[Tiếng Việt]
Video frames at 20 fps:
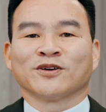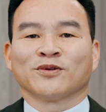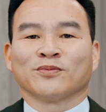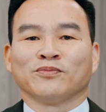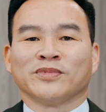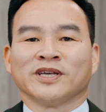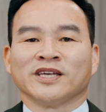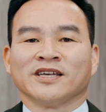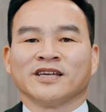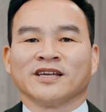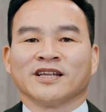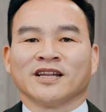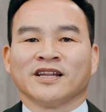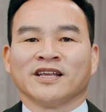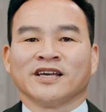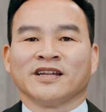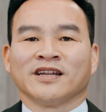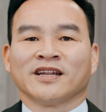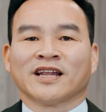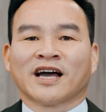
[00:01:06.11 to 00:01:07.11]
bị
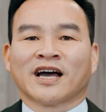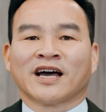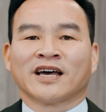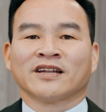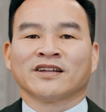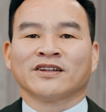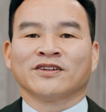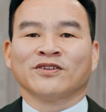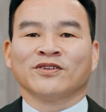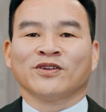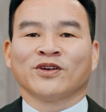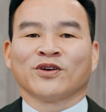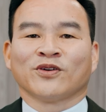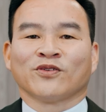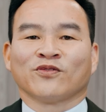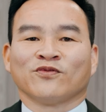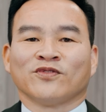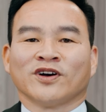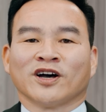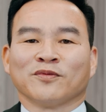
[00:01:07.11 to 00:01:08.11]
lên án
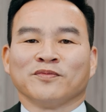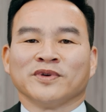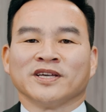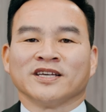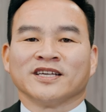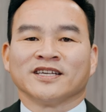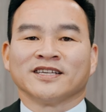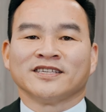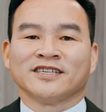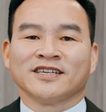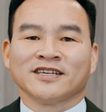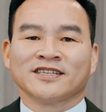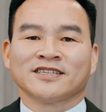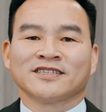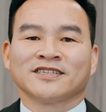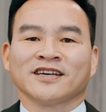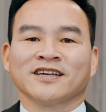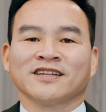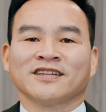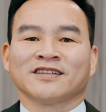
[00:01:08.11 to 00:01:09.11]
và bị giết
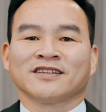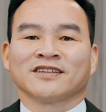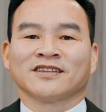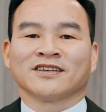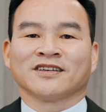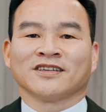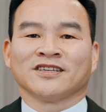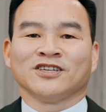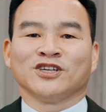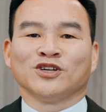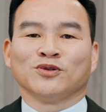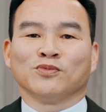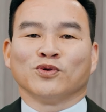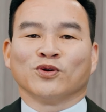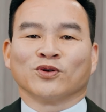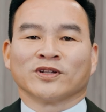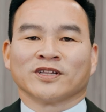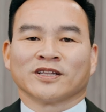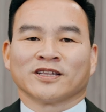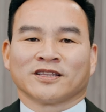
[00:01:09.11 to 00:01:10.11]
chết như
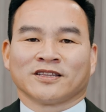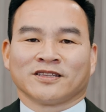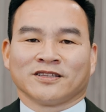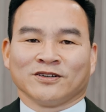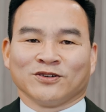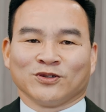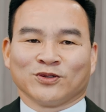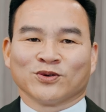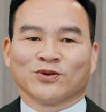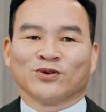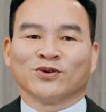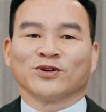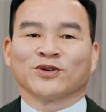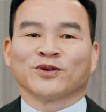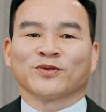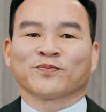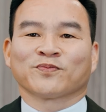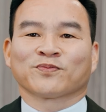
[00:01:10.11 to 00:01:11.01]
một tử tội.